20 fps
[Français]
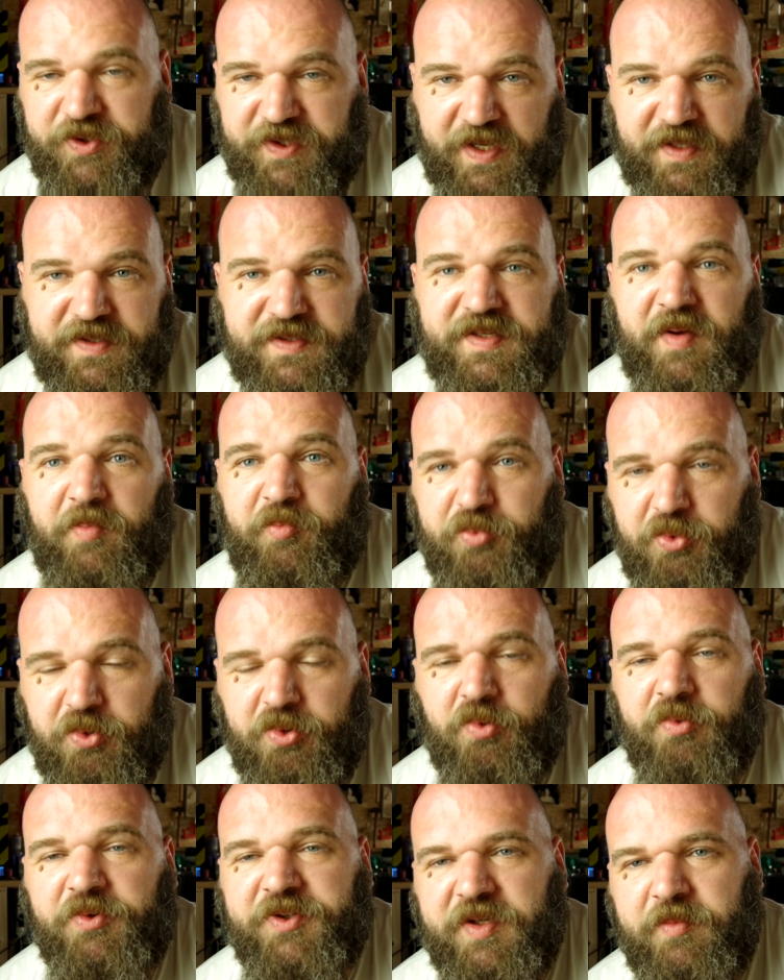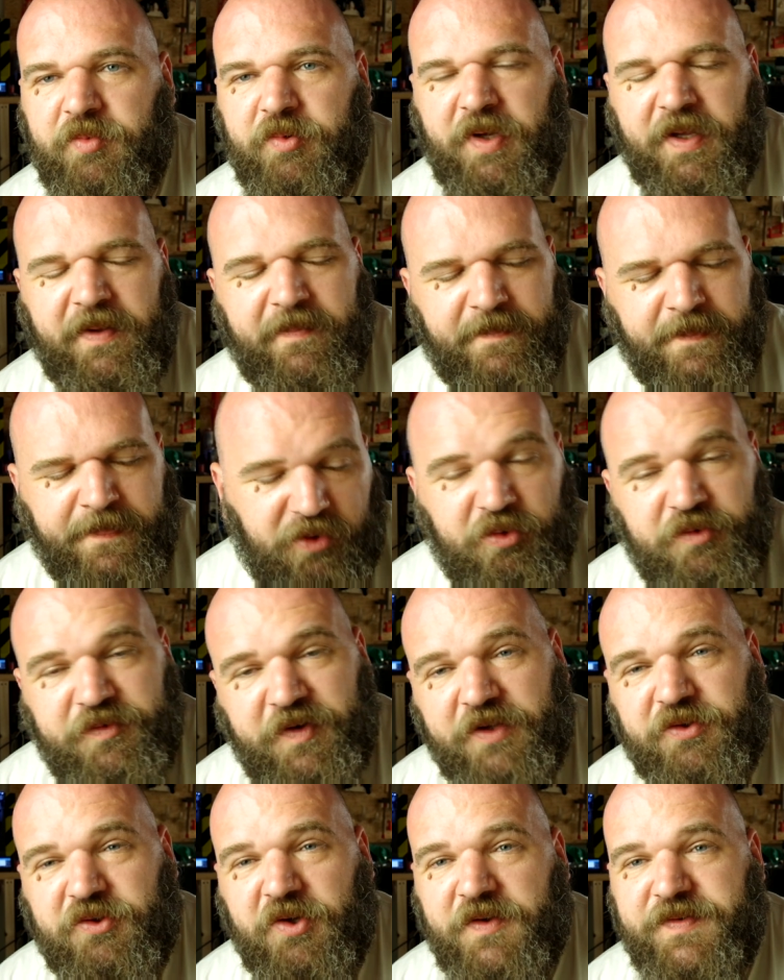Peut-être, ça peut contribuer. Un autre
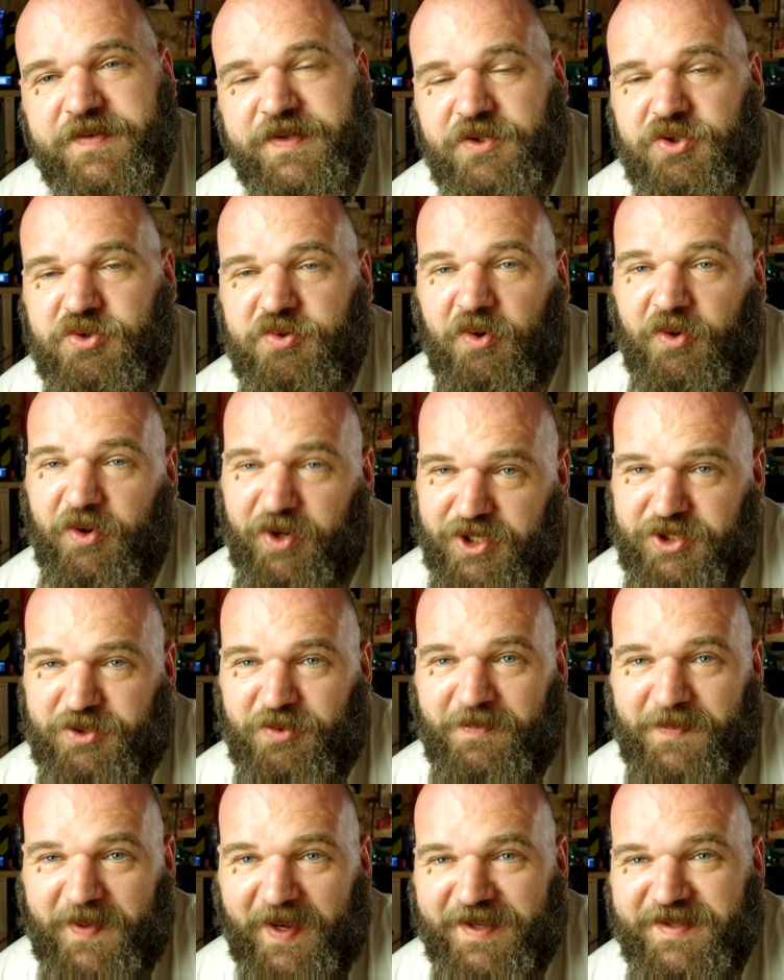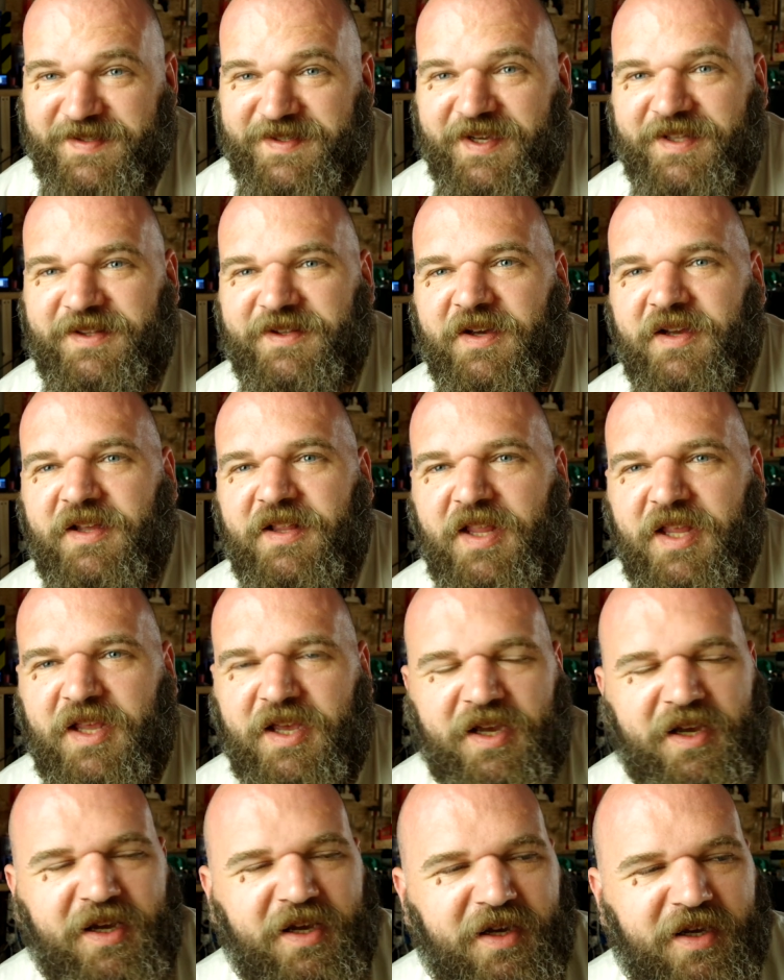facteur, c'est que je suis en région parisienne,
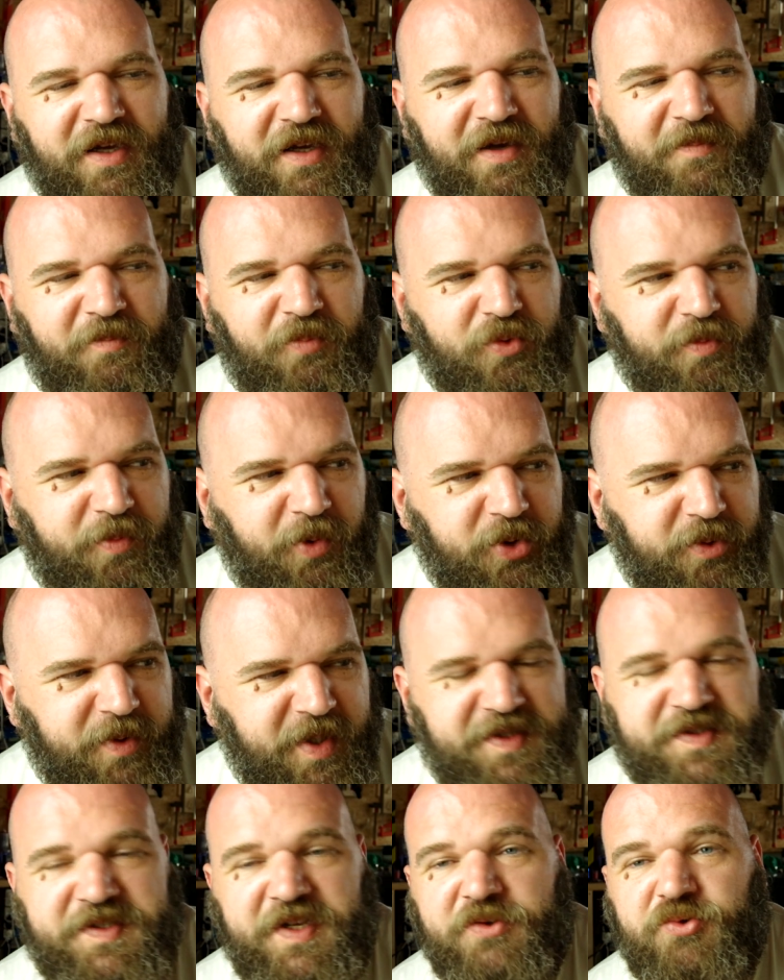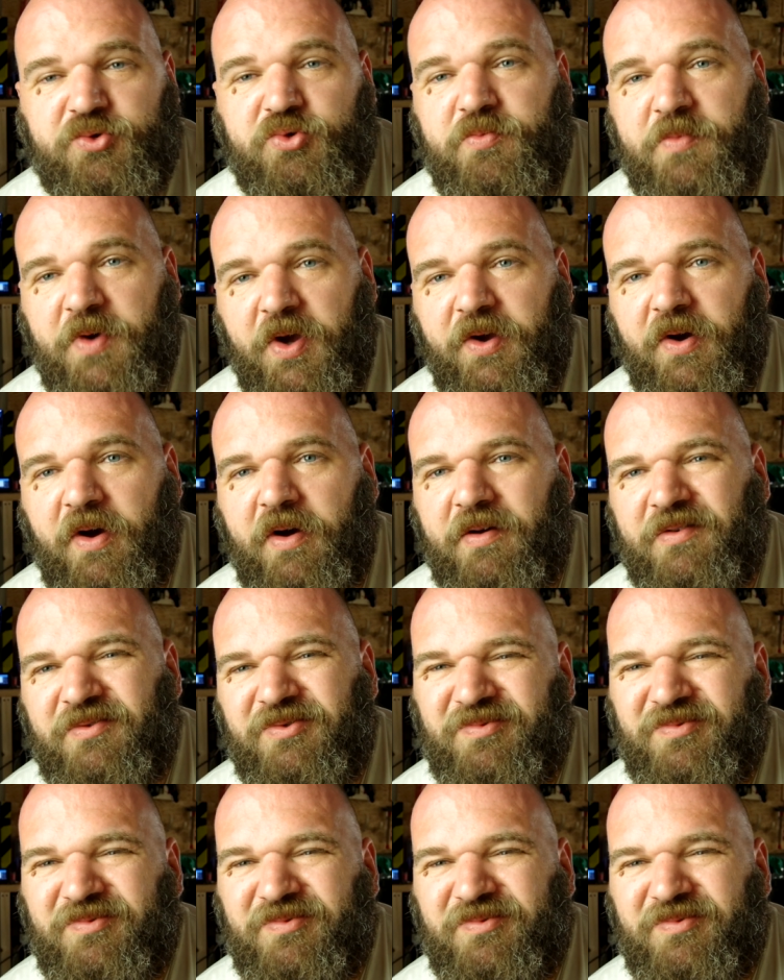euh, plus pollué que ça, tu meurs.